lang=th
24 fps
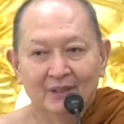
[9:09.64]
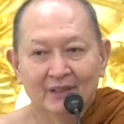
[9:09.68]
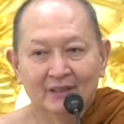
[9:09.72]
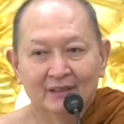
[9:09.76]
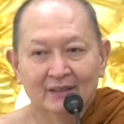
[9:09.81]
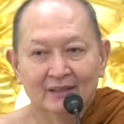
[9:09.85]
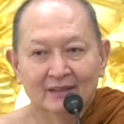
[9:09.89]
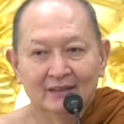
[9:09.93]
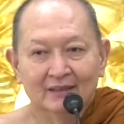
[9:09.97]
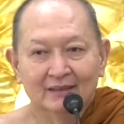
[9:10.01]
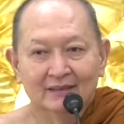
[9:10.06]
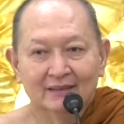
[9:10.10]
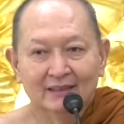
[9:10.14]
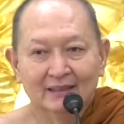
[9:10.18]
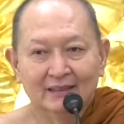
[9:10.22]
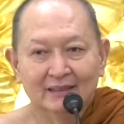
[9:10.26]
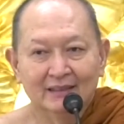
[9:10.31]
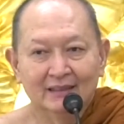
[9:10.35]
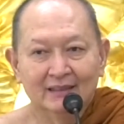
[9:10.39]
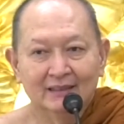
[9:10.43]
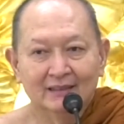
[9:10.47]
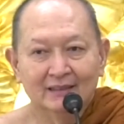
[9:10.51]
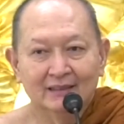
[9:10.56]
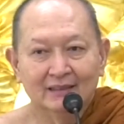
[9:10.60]
เป็นสิ่ง
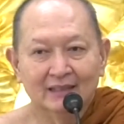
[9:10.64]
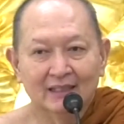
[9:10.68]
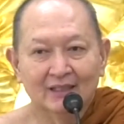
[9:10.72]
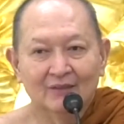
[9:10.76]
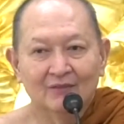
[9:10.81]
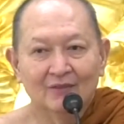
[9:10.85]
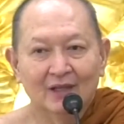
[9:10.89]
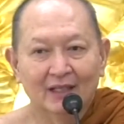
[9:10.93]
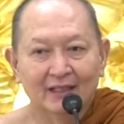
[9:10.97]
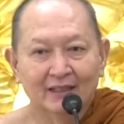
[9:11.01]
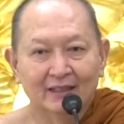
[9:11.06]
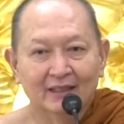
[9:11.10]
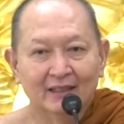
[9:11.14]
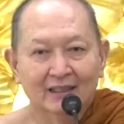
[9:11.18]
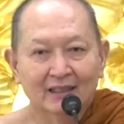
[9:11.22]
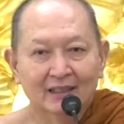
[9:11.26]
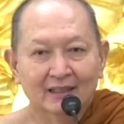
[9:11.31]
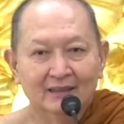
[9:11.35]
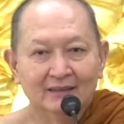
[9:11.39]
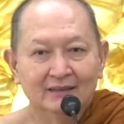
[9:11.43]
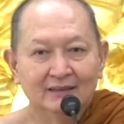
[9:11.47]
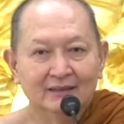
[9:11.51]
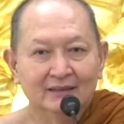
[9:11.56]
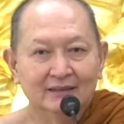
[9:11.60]
ที่เกิดทั้งวัน
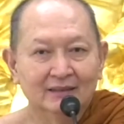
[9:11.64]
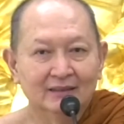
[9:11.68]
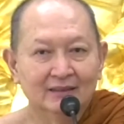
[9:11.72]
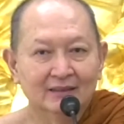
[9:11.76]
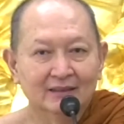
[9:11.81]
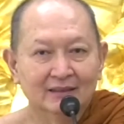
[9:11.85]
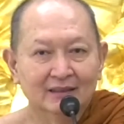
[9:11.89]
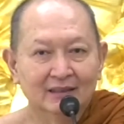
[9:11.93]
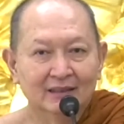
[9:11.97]
ถ้ายืน